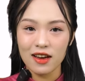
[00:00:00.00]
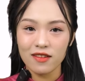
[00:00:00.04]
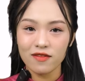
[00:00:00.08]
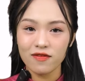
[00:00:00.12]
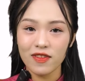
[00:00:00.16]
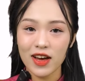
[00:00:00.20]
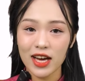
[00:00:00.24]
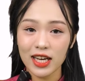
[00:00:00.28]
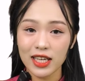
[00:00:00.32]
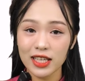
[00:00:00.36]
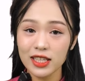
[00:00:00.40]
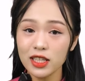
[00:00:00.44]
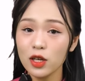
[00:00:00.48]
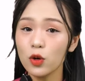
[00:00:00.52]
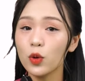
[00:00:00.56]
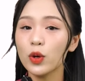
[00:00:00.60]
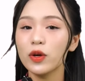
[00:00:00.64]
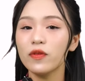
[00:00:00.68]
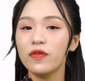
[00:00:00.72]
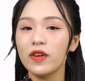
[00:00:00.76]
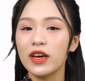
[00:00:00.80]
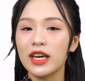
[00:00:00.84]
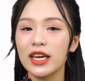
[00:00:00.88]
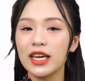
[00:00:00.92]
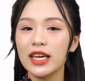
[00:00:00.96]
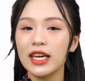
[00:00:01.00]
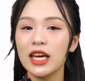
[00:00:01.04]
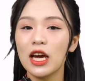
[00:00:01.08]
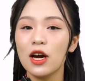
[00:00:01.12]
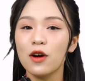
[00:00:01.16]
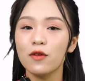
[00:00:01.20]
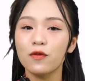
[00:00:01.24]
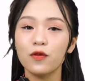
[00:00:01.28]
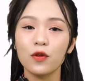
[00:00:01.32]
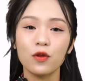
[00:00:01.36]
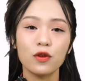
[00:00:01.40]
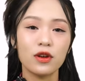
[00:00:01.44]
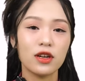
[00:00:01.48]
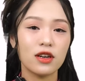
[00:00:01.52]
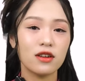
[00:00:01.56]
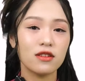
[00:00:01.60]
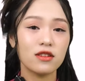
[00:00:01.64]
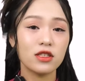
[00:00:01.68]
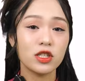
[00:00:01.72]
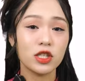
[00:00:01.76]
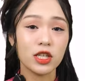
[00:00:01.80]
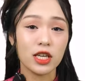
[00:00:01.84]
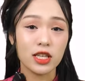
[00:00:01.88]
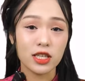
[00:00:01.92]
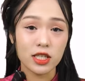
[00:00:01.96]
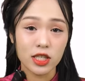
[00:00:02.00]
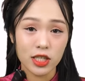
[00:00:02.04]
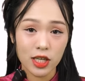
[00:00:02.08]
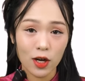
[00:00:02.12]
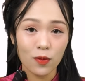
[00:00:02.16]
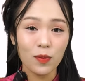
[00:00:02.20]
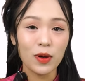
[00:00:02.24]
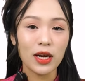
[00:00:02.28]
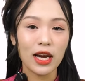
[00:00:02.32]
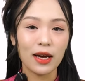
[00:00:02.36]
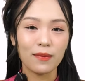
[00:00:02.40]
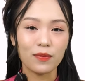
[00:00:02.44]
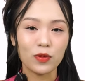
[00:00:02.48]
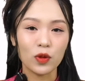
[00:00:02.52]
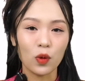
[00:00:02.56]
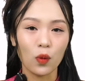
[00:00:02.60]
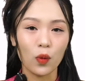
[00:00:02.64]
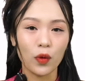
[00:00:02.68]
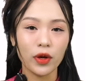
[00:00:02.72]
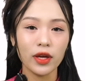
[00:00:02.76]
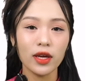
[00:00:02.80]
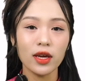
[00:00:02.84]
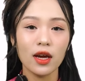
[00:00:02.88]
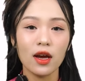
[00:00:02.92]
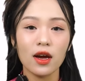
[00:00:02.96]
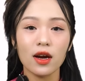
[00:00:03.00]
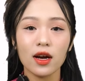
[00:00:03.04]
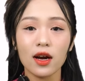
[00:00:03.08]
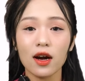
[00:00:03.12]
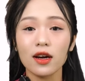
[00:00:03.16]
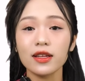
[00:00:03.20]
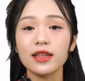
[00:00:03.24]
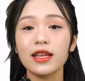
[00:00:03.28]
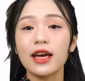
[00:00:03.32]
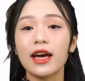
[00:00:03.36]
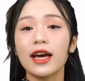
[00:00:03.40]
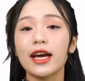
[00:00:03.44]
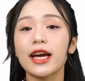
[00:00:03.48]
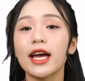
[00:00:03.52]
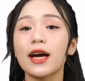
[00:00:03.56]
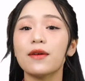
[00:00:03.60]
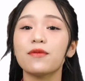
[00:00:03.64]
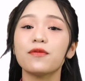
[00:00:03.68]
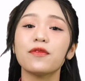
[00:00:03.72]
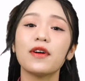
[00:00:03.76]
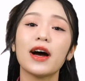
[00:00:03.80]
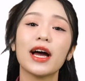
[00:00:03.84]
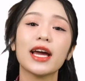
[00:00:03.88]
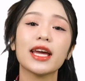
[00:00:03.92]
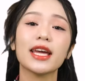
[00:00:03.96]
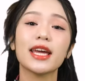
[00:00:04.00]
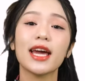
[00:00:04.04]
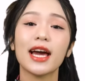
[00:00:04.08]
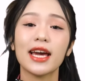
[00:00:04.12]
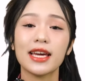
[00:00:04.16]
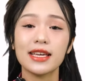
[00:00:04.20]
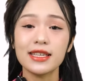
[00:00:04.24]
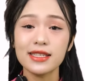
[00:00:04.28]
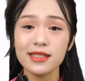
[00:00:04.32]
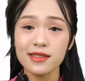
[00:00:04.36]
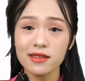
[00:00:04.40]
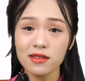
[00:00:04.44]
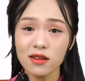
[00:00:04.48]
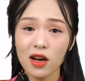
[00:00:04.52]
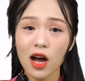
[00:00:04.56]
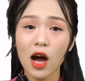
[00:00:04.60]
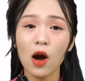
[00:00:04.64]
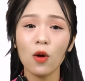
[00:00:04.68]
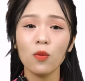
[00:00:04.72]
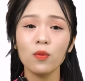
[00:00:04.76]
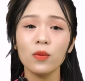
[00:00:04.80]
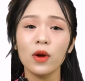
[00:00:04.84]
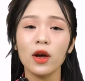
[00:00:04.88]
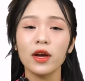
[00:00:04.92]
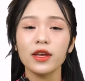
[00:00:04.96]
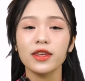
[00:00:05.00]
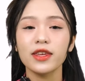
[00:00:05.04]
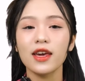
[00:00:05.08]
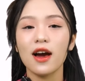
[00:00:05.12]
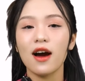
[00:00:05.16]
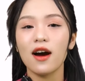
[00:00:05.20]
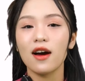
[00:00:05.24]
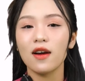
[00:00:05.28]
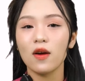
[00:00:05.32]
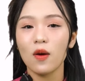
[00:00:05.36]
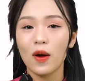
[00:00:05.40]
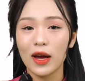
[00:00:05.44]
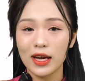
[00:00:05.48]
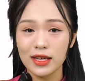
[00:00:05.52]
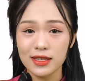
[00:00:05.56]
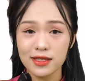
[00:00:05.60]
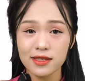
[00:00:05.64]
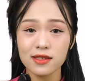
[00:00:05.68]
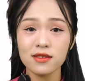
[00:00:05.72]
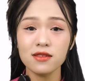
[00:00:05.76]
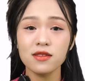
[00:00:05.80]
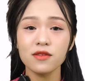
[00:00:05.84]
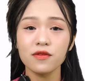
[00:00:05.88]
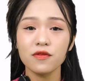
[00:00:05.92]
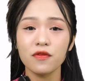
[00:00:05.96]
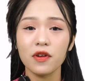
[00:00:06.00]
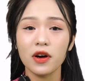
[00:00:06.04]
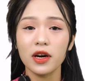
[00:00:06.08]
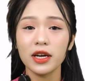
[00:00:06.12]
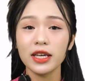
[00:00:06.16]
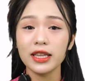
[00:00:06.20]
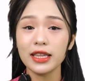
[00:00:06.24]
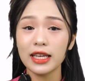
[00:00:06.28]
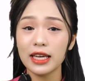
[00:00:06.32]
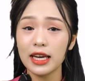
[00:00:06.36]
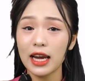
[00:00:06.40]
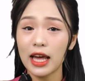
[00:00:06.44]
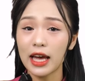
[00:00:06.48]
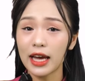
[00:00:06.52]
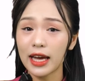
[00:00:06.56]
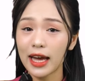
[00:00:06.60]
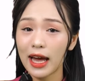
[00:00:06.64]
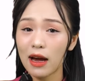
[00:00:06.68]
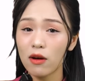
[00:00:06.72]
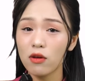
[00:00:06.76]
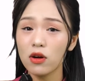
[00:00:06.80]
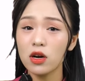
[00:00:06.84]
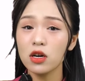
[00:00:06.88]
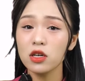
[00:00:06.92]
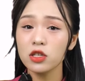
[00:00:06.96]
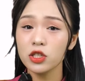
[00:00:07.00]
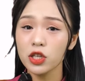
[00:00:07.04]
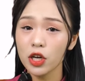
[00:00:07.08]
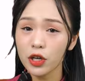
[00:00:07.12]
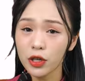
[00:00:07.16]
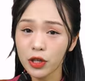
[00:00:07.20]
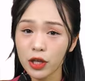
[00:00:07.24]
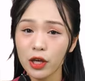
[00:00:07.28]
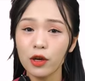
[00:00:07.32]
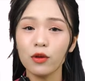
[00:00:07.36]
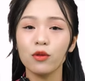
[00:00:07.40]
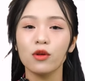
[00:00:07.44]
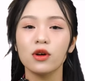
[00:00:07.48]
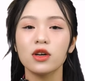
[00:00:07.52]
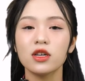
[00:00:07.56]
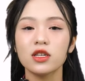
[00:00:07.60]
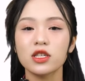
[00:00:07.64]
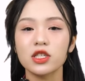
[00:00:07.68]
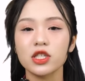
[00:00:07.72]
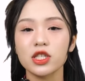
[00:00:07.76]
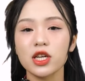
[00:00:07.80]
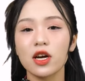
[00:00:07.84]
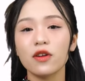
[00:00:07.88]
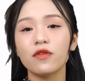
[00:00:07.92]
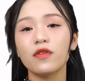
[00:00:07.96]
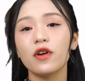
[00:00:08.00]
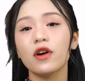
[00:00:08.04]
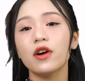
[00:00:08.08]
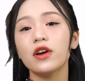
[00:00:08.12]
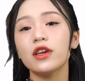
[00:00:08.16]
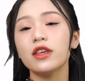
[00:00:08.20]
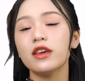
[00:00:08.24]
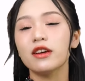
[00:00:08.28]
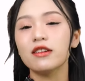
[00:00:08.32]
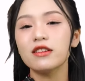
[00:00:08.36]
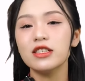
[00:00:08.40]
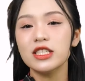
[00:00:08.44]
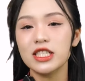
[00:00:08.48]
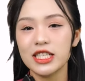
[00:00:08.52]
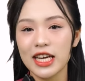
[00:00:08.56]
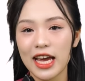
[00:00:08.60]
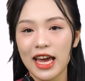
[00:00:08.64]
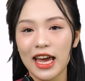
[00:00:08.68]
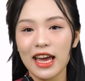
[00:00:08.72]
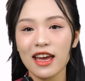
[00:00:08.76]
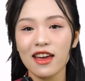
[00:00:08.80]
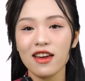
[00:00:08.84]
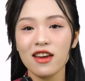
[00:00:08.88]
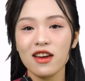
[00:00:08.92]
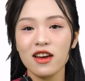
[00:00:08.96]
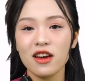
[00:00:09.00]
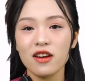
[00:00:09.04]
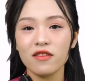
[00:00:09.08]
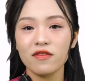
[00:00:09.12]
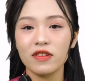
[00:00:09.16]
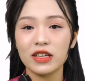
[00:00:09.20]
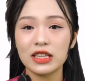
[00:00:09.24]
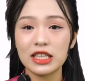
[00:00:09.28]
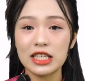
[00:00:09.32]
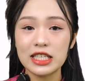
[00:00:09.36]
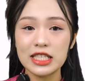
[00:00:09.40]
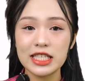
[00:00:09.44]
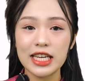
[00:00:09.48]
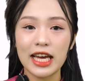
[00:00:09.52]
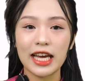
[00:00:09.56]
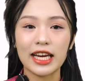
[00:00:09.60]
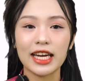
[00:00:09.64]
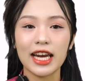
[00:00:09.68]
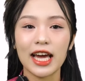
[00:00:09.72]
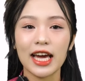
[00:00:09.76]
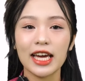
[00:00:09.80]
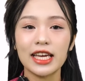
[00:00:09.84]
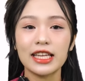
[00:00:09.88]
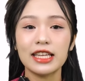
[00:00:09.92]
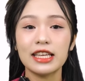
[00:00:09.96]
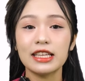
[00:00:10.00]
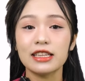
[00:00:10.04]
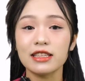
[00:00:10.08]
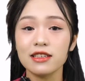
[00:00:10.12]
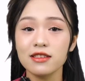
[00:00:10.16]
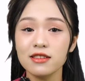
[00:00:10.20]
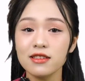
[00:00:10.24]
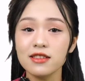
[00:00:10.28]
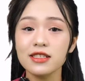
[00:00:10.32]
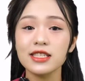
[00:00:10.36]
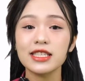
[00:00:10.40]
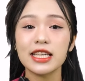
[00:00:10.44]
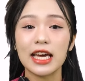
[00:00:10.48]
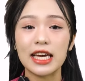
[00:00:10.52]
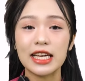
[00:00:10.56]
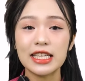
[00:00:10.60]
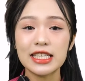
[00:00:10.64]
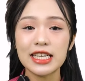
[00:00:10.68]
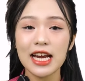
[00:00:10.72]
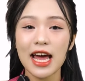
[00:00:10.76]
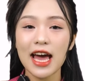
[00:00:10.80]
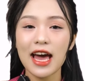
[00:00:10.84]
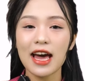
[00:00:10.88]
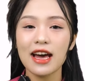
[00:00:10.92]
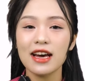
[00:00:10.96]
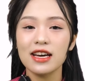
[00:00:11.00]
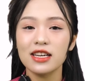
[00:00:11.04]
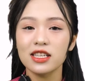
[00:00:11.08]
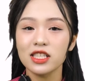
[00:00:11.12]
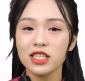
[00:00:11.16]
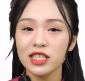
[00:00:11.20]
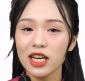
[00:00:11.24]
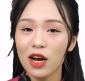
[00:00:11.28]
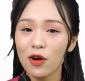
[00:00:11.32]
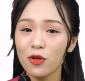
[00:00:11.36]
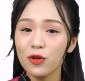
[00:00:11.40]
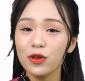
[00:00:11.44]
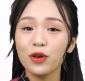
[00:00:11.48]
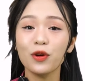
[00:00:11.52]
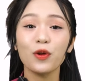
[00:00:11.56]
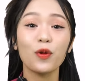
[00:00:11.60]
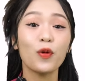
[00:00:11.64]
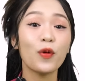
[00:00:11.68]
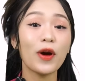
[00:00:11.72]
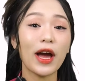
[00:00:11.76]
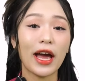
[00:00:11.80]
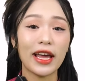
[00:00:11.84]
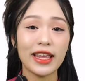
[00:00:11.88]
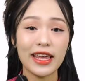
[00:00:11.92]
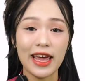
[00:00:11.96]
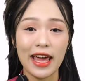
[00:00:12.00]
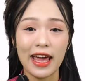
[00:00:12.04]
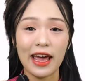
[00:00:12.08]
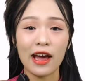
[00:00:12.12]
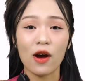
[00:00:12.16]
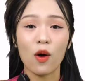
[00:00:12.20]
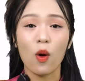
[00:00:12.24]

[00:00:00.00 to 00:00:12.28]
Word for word: Và kính thưa quý vị, phụ nữ trên 65 tuổi có thể gặp phải gãy xương hông do loãng xương với tỷ lệ cao hơn rất nhiều so với những người trẻ. Và tình trạng này thì thường xảy ra sau những cú ngã nhẹ